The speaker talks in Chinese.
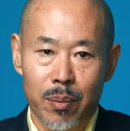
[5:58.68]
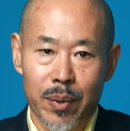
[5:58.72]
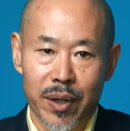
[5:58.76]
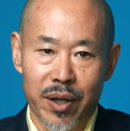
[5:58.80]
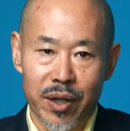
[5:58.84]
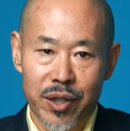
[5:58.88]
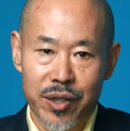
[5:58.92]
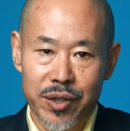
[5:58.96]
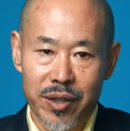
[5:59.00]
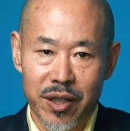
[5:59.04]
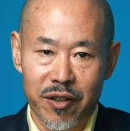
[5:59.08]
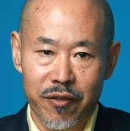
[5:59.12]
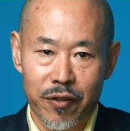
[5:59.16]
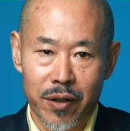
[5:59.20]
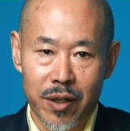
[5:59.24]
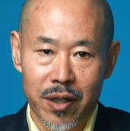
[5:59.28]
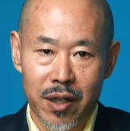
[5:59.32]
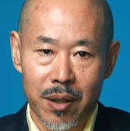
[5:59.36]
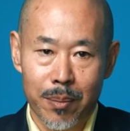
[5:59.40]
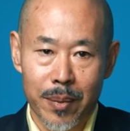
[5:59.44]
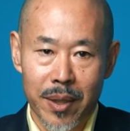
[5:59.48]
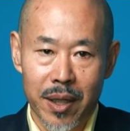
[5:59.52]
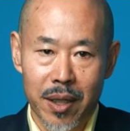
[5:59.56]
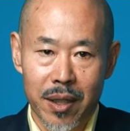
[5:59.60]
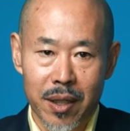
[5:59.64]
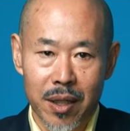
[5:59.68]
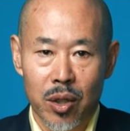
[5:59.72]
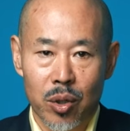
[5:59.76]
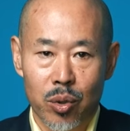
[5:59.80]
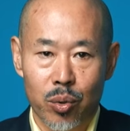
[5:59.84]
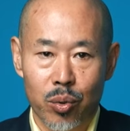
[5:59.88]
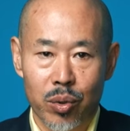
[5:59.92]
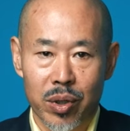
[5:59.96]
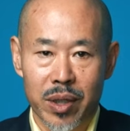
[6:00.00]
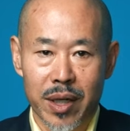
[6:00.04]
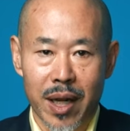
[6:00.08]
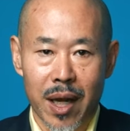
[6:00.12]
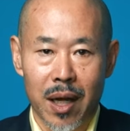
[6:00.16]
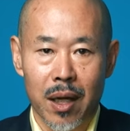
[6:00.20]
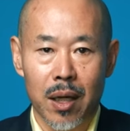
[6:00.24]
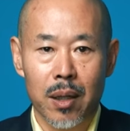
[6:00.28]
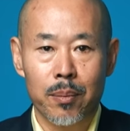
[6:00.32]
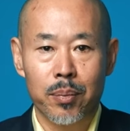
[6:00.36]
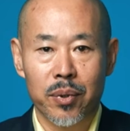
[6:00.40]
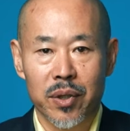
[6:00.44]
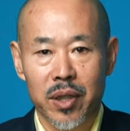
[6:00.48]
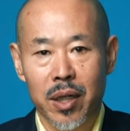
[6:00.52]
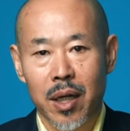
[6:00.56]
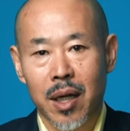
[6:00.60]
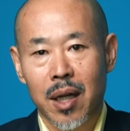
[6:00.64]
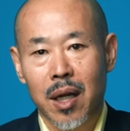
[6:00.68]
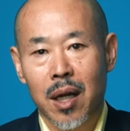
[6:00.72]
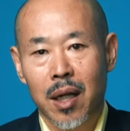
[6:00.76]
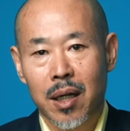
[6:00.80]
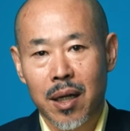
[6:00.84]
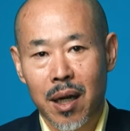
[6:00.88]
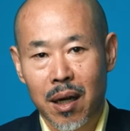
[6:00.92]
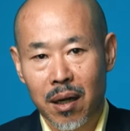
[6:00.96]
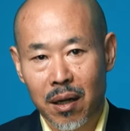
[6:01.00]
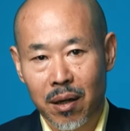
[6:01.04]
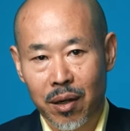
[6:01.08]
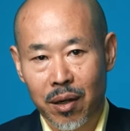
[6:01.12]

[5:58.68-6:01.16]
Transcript: 表的设计风格吗？护士长，呃，不是康